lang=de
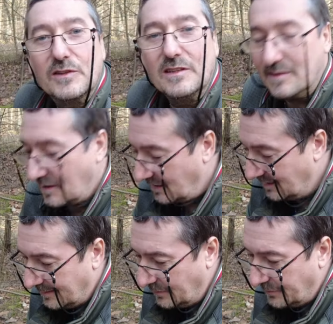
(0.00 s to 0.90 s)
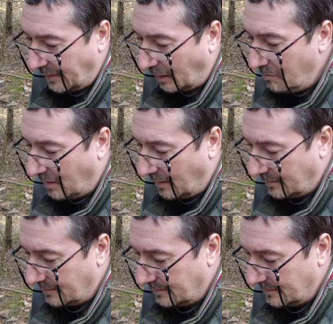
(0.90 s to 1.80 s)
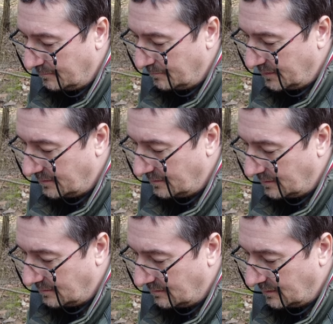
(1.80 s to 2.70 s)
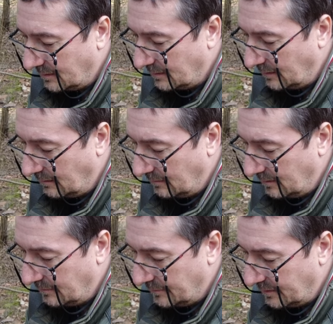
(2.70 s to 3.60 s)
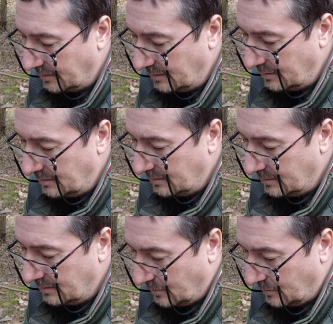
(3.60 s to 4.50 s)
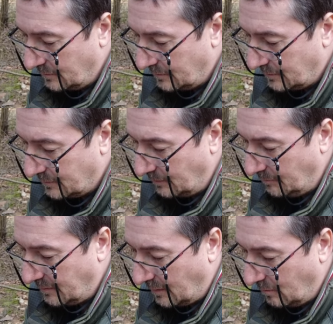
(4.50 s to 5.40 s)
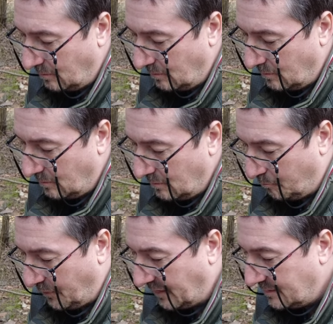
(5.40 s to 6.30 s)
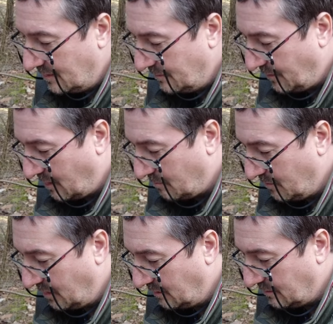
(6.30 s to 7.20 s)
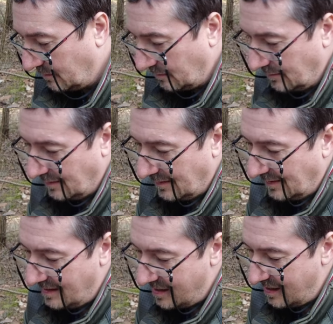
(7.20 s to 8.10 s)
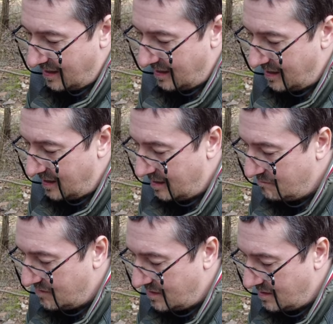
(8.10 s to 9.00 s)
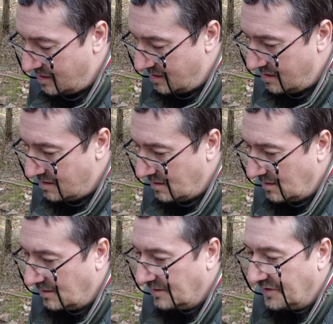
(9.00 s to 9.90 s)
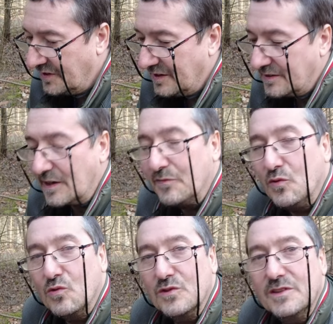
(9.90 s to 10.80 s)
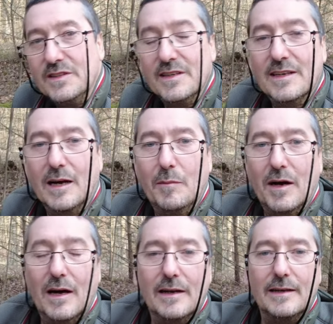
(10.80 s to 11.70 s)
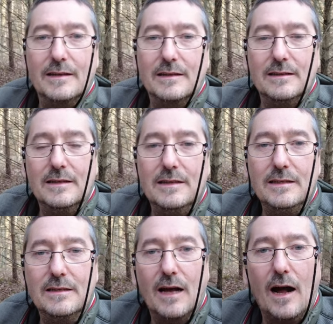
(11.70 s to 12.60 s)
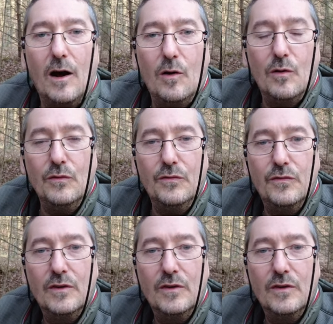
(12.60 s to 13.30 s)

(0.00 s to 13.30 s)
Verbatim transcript: würde ich sagen, die Framerate ist ein bisschen gering, finde ich. Und es gibt auch Pixelfragmente. Aber der Fokus dieser Kamera liegt nicht auf